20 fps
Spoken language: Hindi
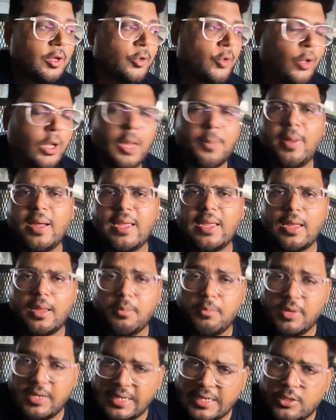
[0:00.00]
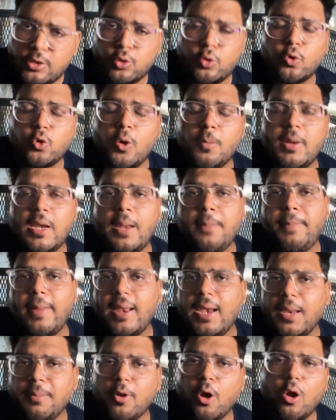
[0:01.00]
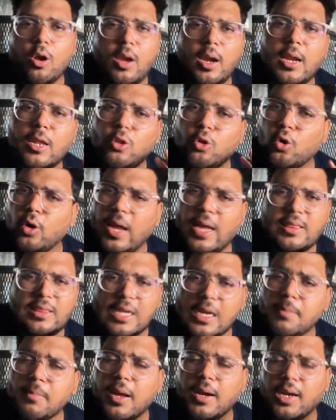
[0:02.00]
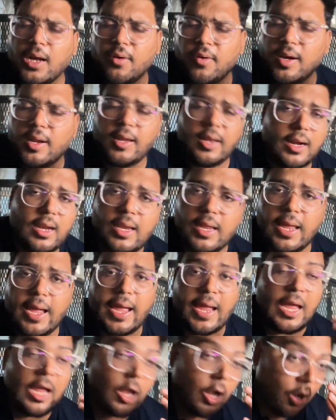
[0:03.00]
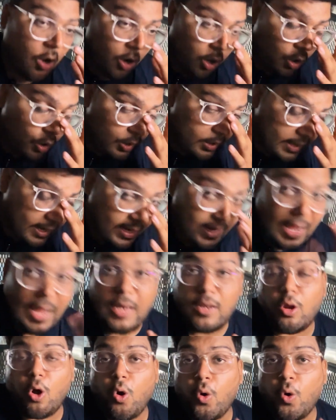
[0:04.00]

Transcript: क्योंकि भाई इस रूट को मैंने पहले भी ऑलरेडी दो या तीन बार कवर कर लिया है और ये रात